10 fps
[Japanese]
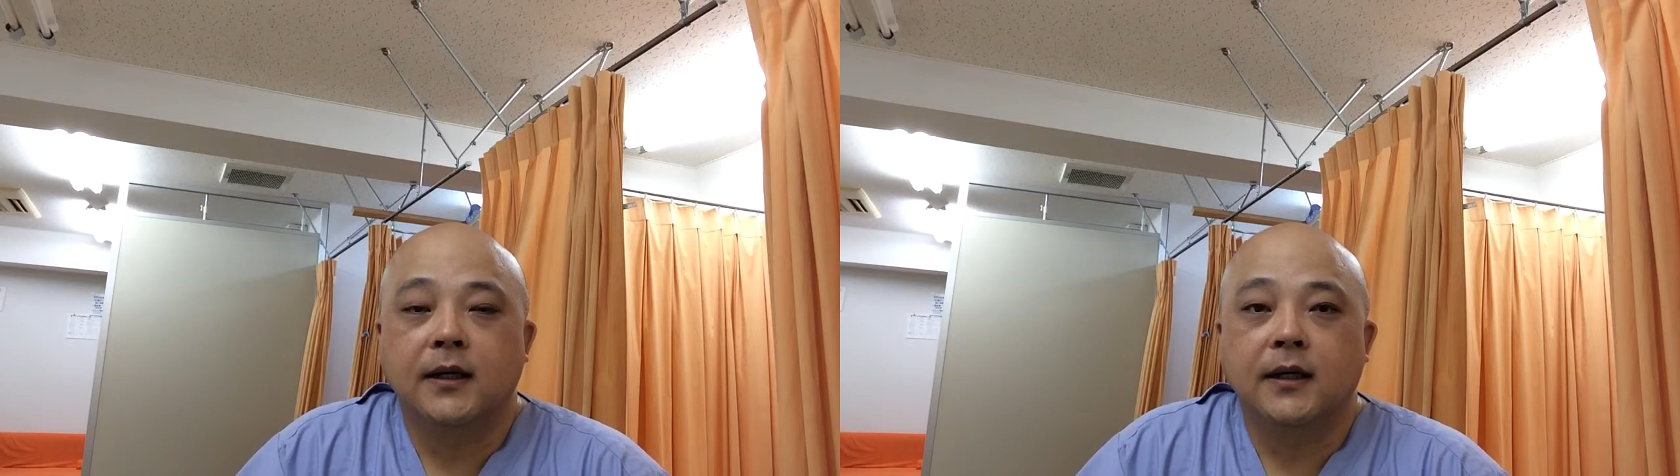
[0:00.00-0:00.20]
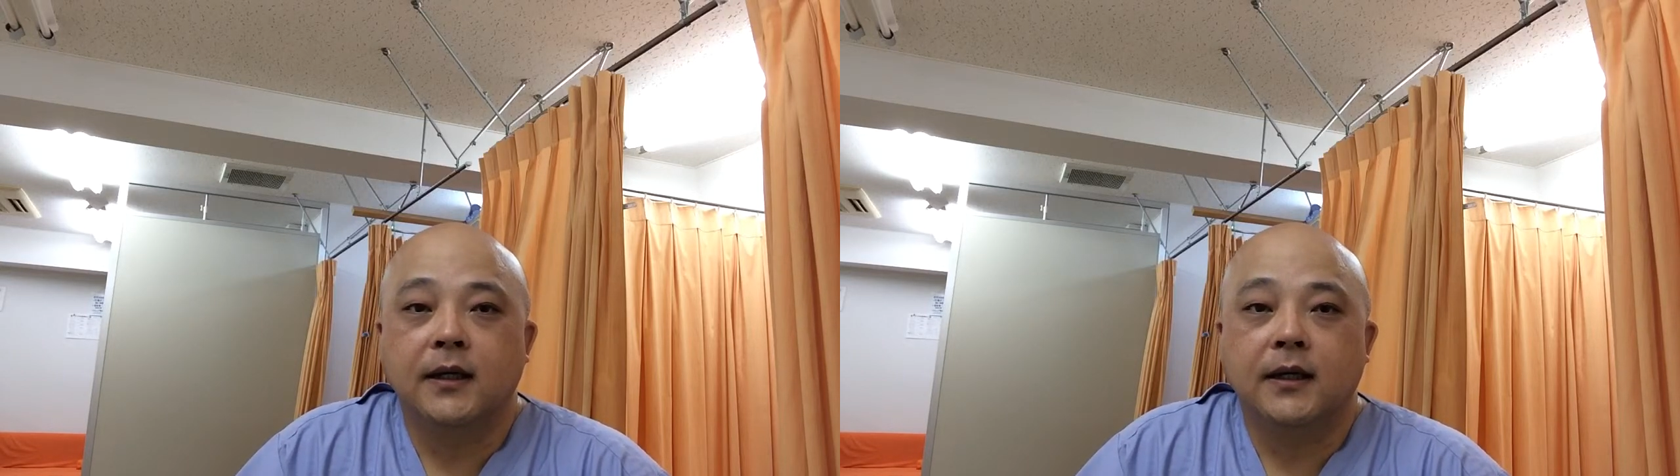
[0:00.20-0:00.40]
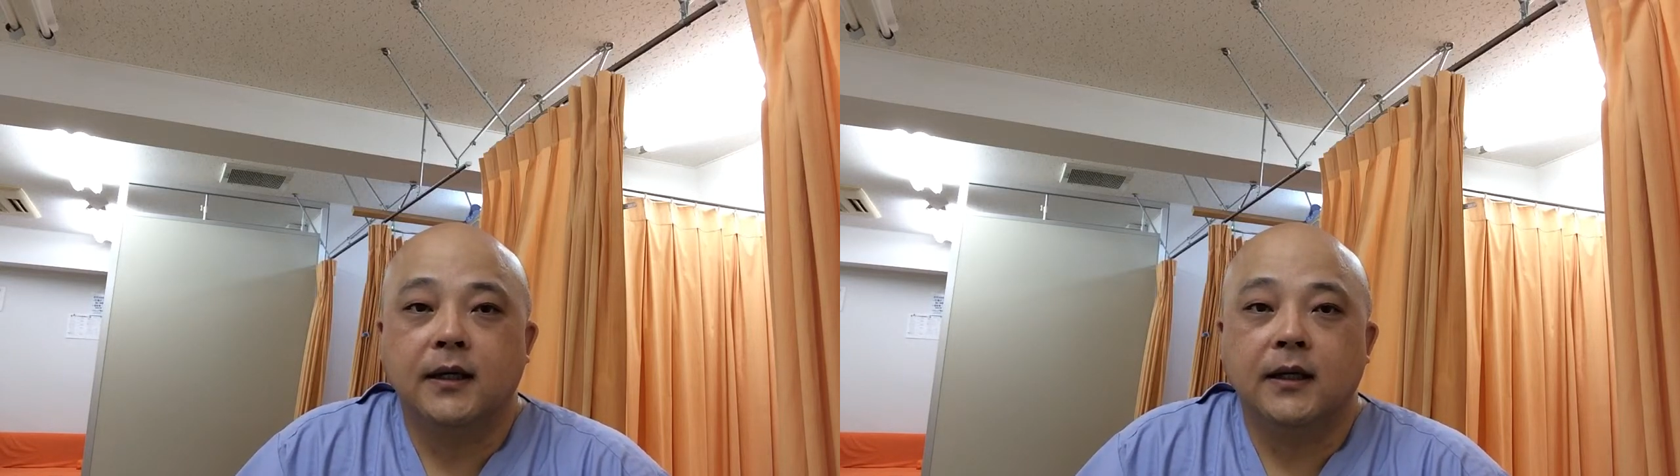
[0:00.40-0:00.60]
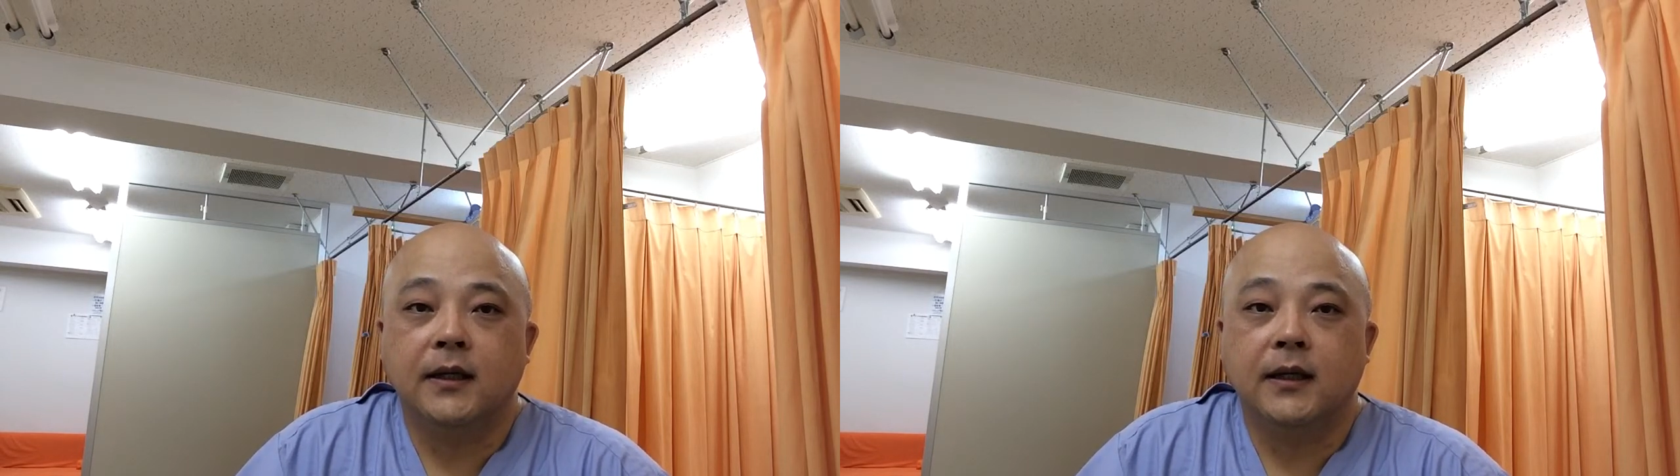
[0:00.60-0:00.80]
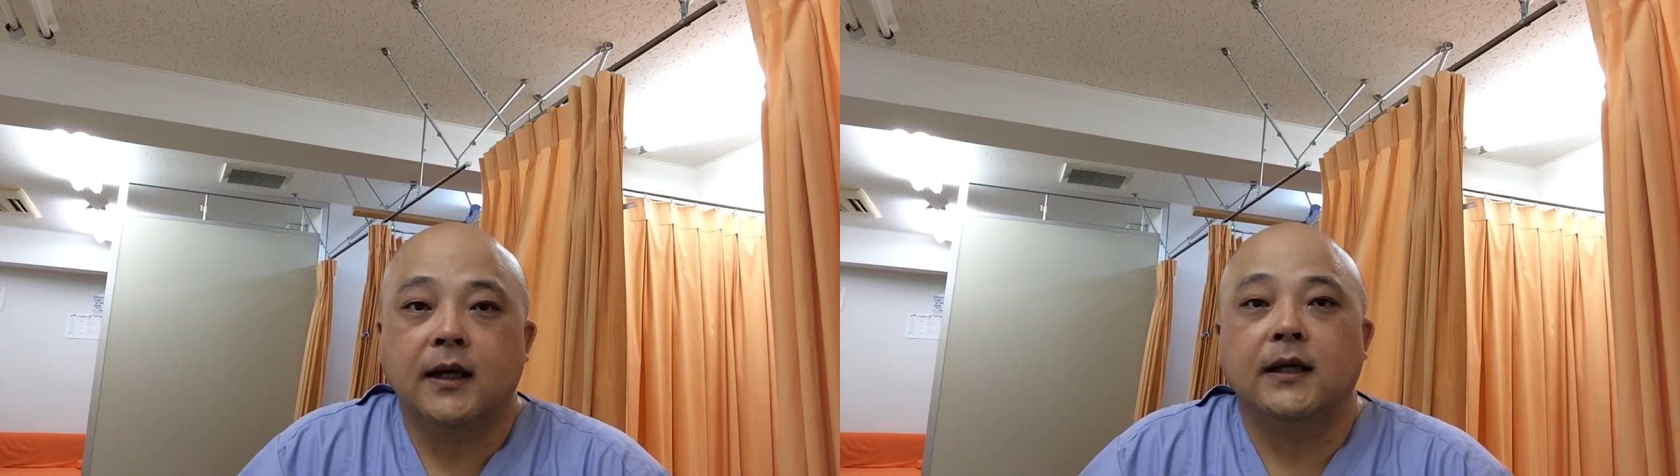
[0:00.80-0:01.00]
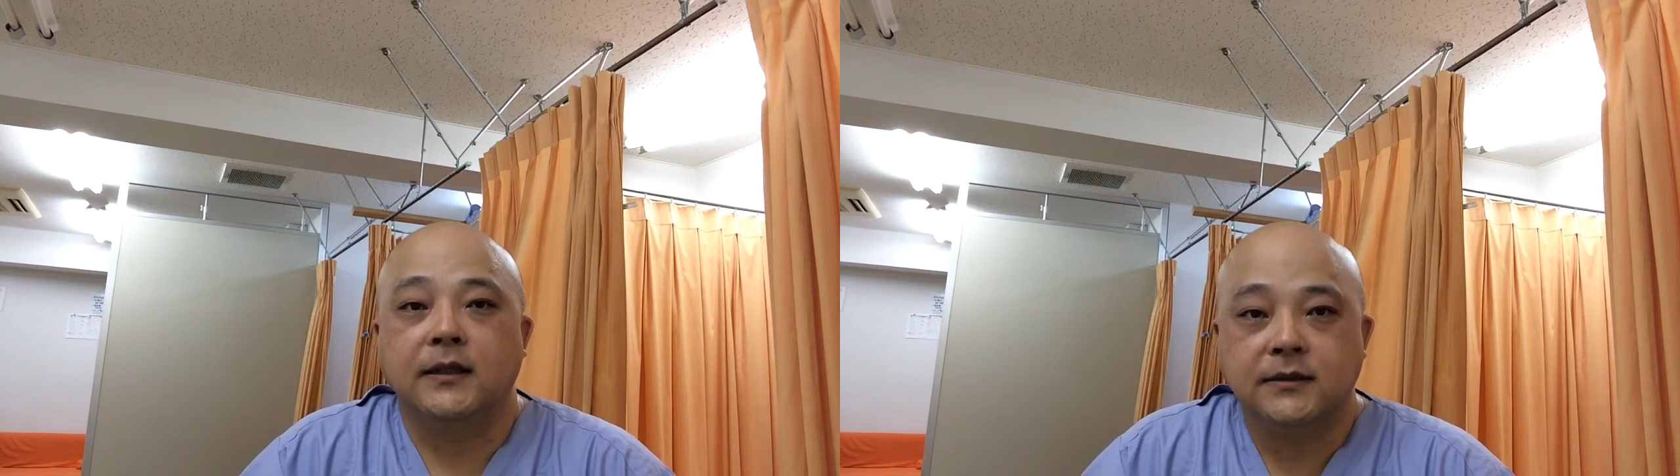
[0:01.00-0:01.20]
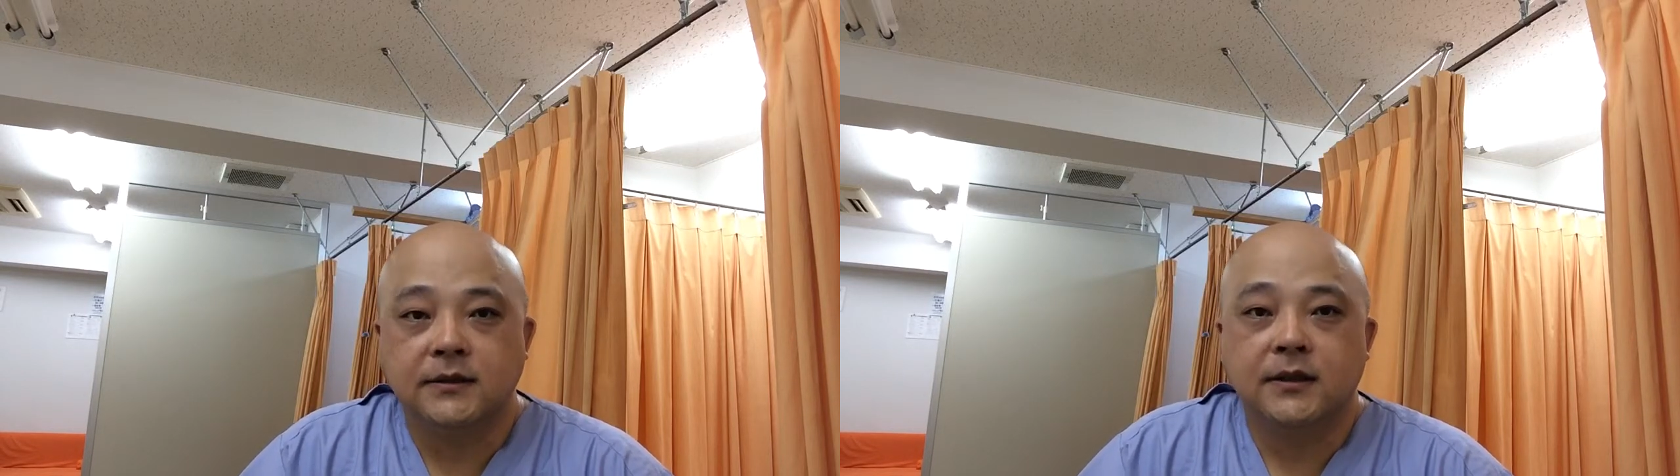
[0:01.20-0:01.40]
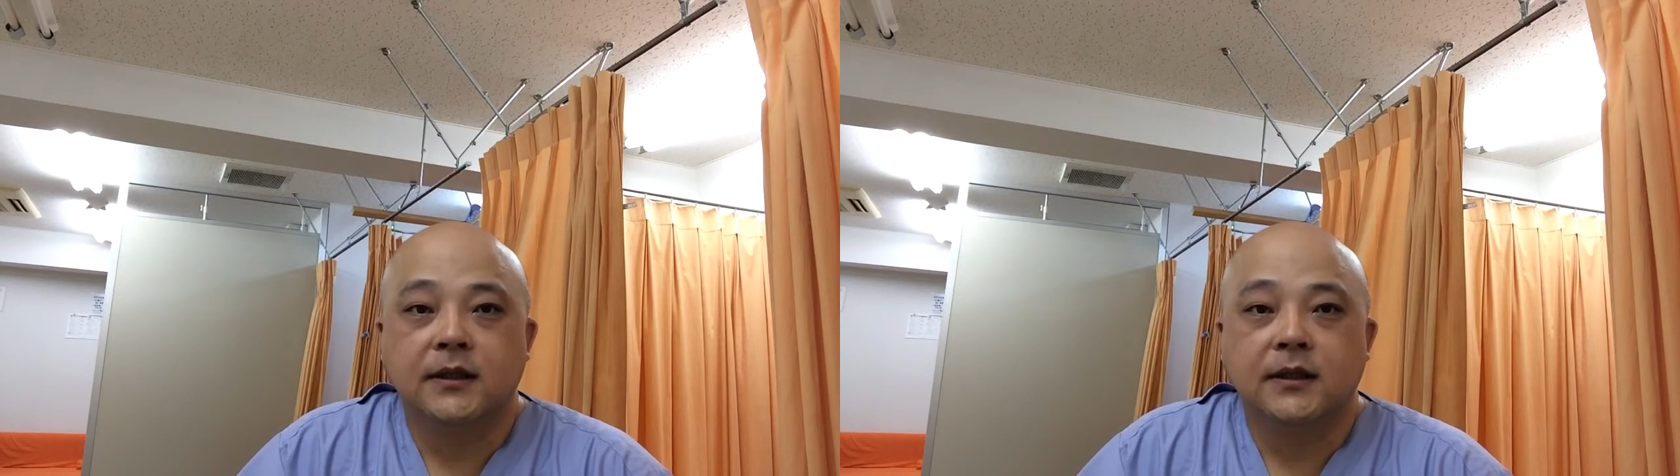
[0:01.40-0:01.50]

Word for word: えー、高いです、